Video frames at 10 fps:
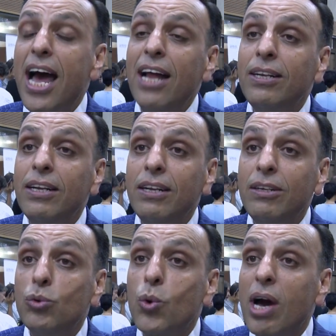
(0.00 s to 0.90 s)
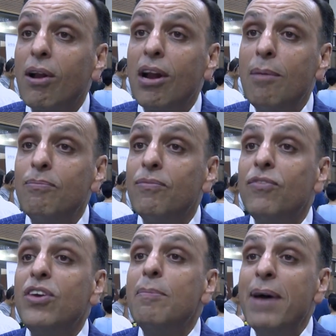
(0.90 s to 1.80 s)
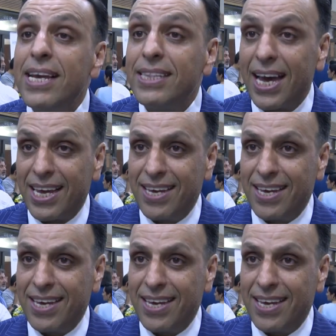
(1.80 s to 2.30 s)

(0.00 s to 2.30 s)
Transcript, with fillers: أن تكرم في بيتك